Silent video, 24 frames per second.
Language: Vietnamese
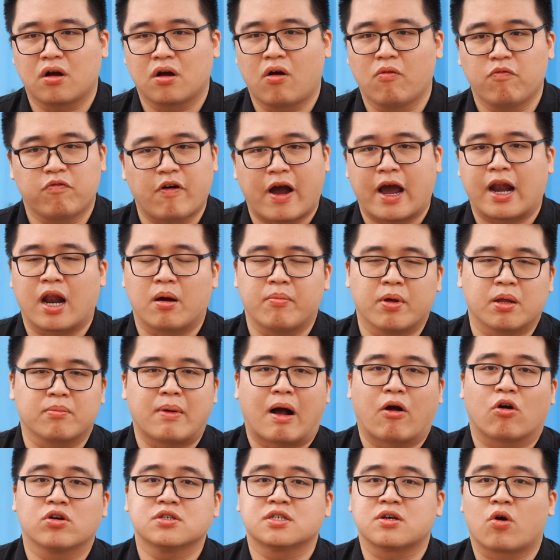không phải là mình
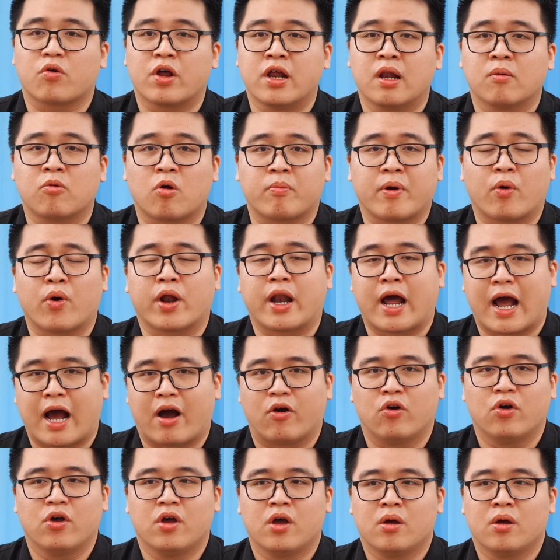bảo con sáu D là một con máy hoàn hảo.